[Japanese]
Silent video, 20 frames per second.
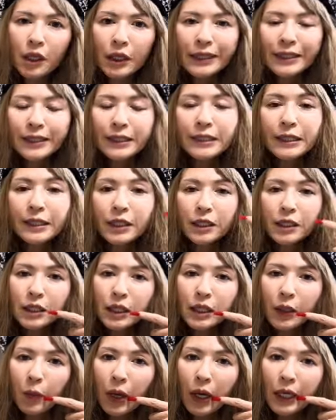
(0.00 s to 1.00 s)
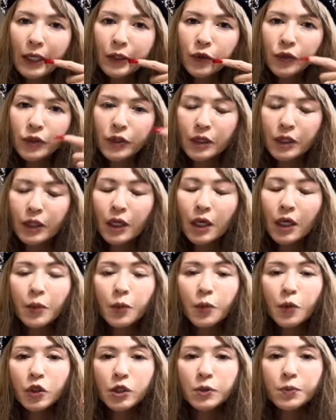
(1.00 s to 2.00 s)
筆石金星も歯が命。
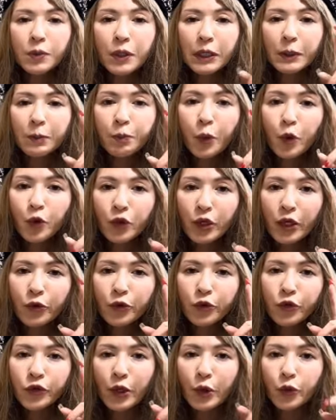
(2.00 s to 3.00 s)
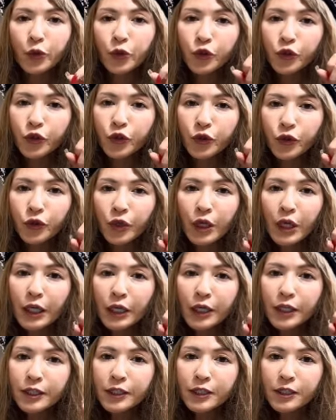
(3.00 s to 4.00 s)
虫歯一本で運勢を落とす、
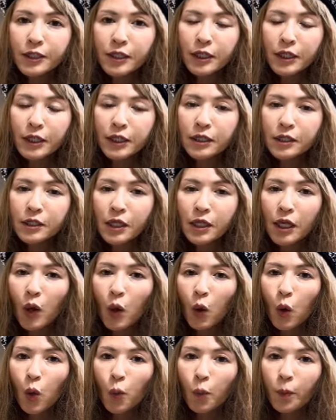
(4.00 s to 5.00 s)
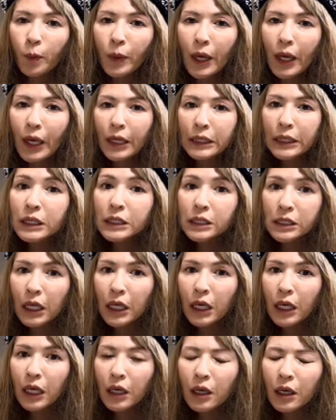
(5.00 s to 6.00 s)
筆石金星本命傾
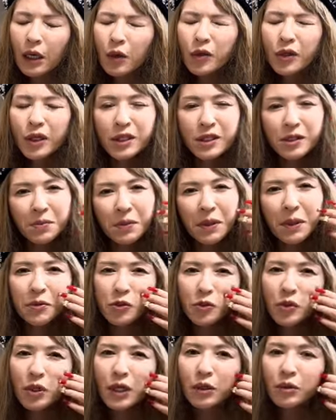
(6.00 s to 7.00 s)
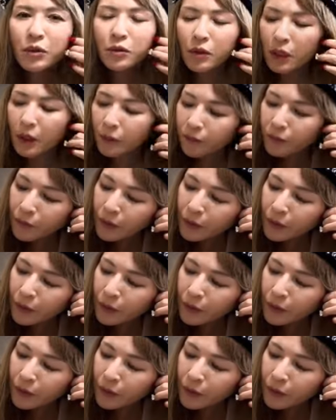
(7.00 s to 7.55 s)
斜。月面もそうだけどな。